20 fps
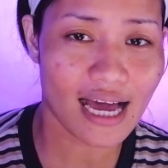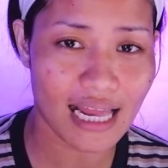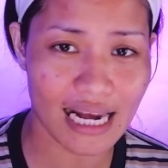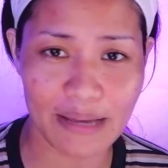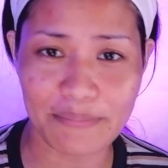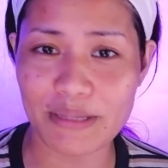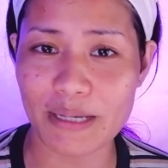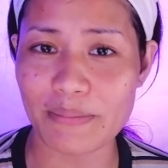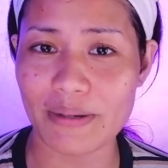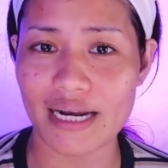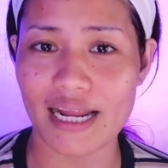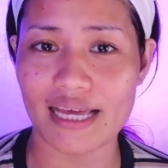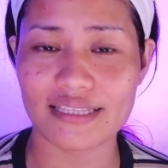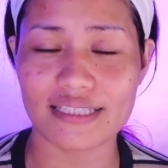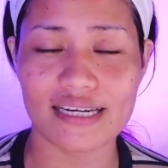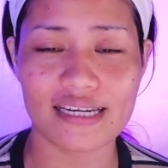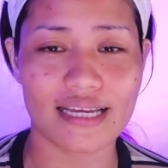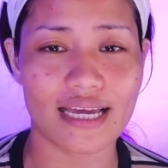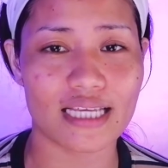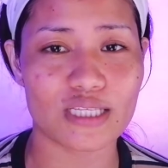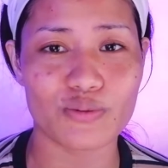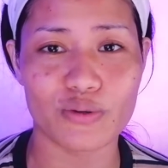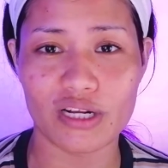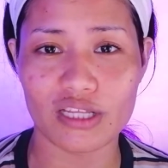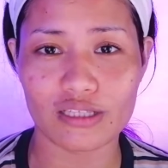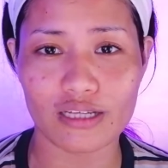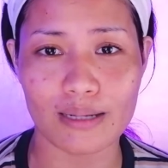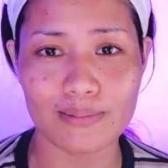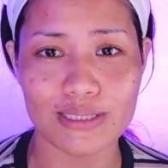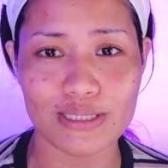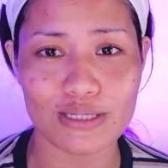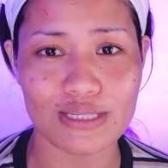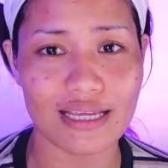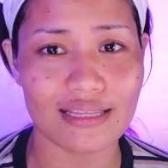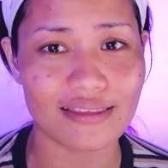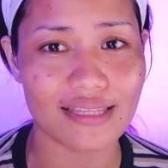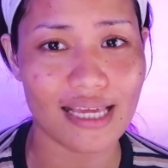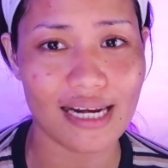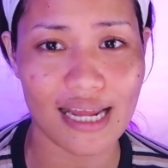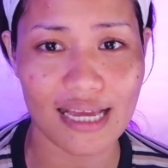Alam naman natin guys when it comes to
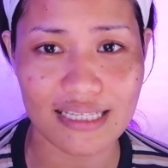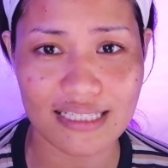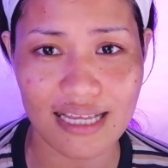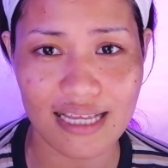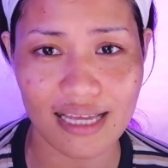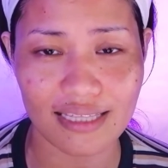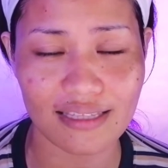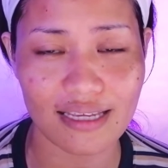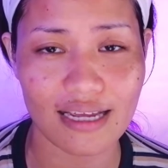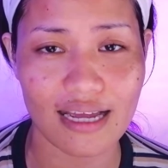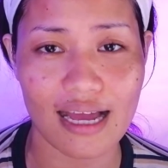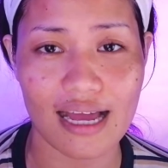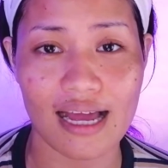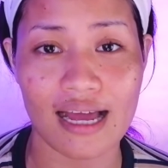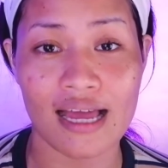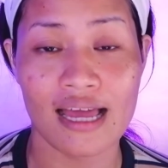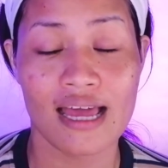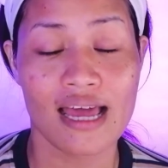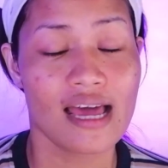Centella Asiatica,